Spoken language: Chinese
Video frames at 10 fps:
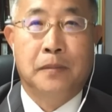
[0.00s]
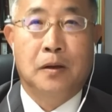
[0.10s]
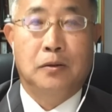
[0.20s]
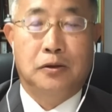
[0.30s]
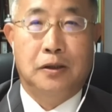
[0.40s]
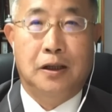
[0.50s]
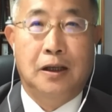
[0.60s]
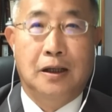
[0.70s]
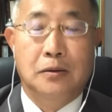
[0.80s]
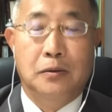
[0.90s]
我觉得应
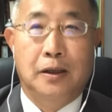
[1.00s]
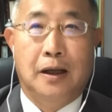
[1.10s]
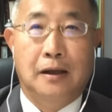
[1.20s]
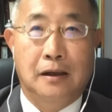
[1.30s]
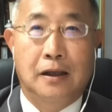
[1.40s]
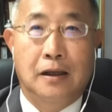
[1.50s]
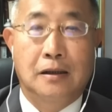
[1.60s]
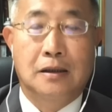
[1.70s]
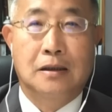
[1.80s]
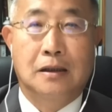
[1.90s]
该是为他的二零二
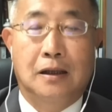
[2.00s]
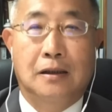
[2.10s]
四年